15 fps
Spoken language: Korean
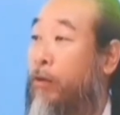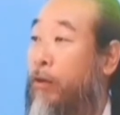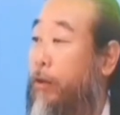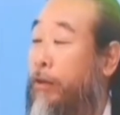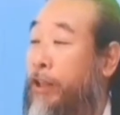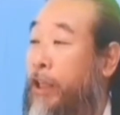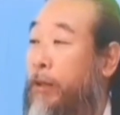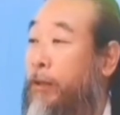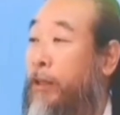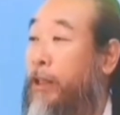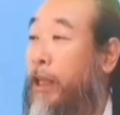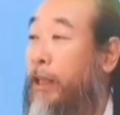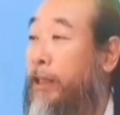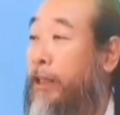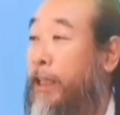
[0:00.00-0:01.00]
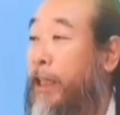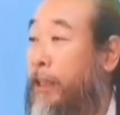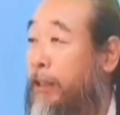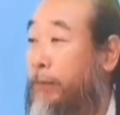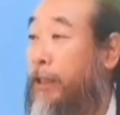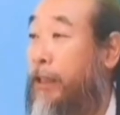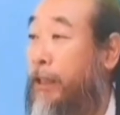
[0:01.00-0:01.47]
내가 모르는 거는
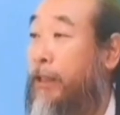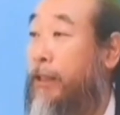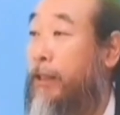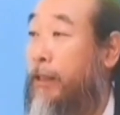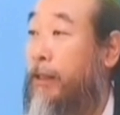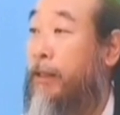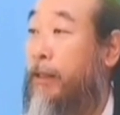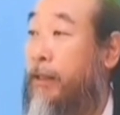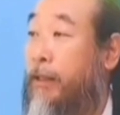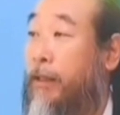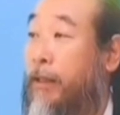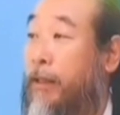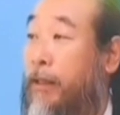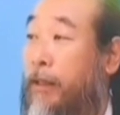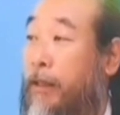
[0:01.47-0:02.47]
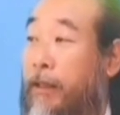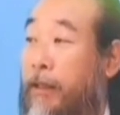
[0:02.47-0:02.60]
입을 대는 게 아닙니다.